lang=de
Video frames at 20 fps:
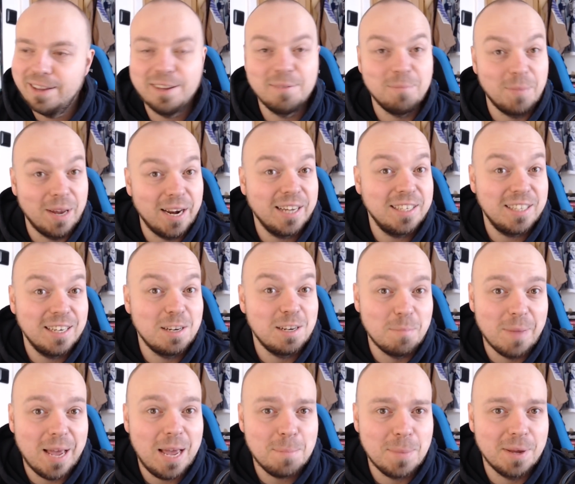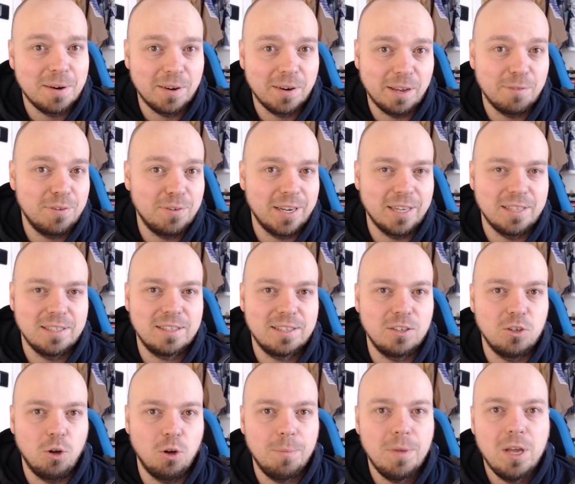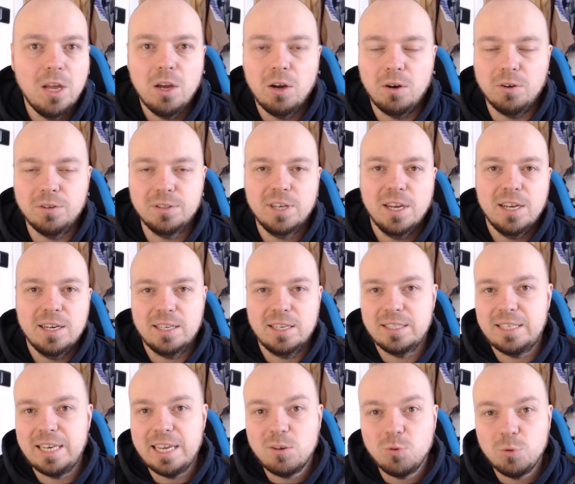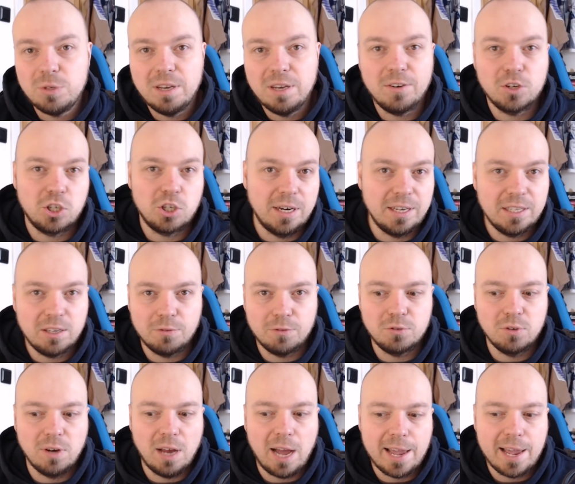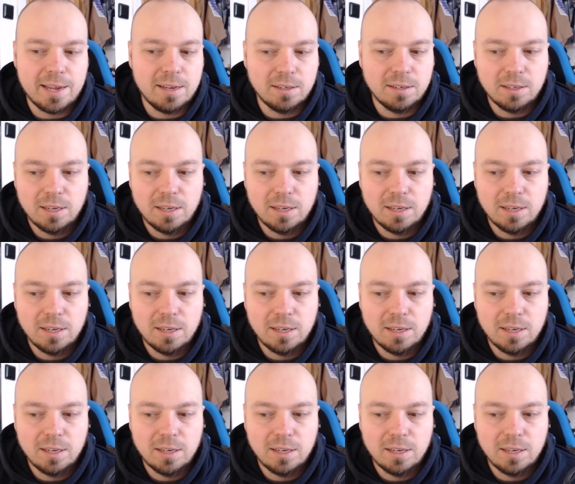man hat hier die Batman-Referenz genommen und das Deku hier wahrscheinlich auf so eine eigene